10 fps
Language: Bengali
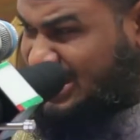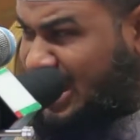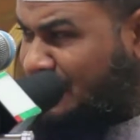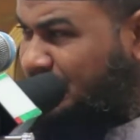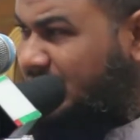
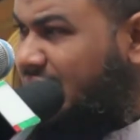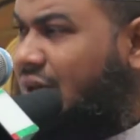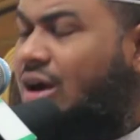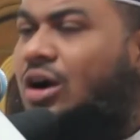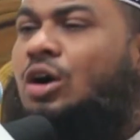ছিলাম
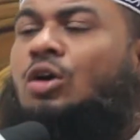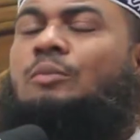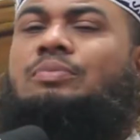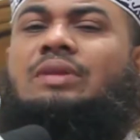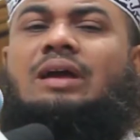ও
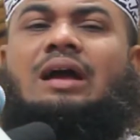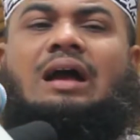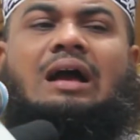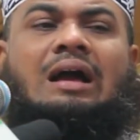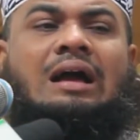
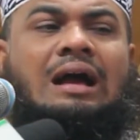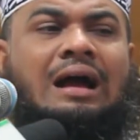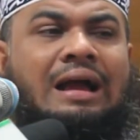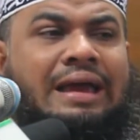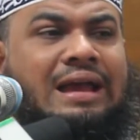
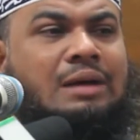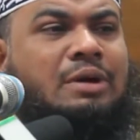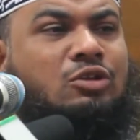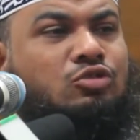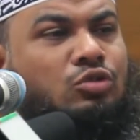
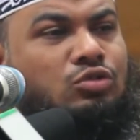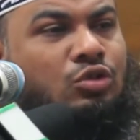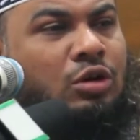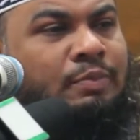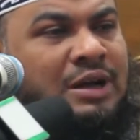একেবারে
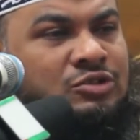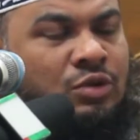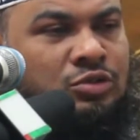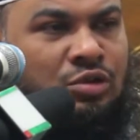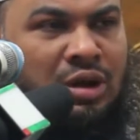সুন্দর পাঁচ
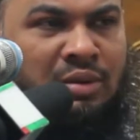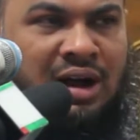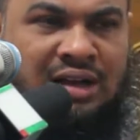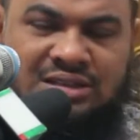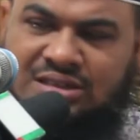পাক্ত
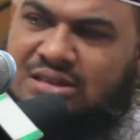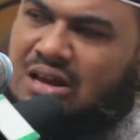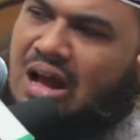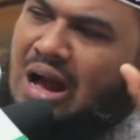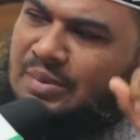নামাজ
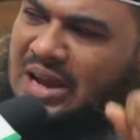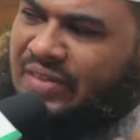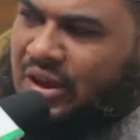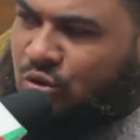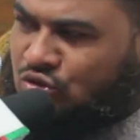আমি
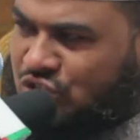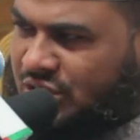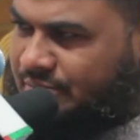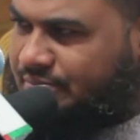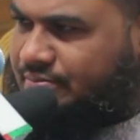আদায় করছি
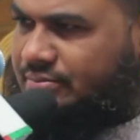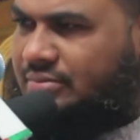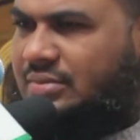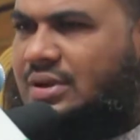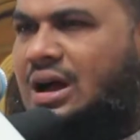
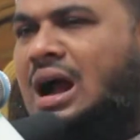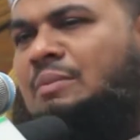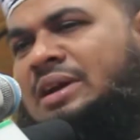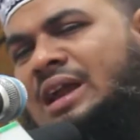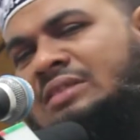
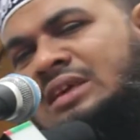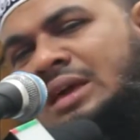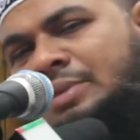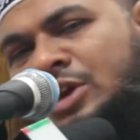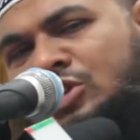আমার নাতিকে
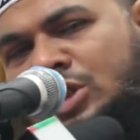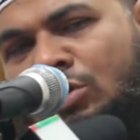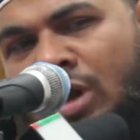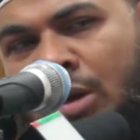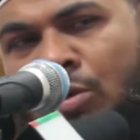বিয়ে শুধু
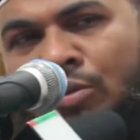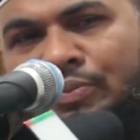করাবো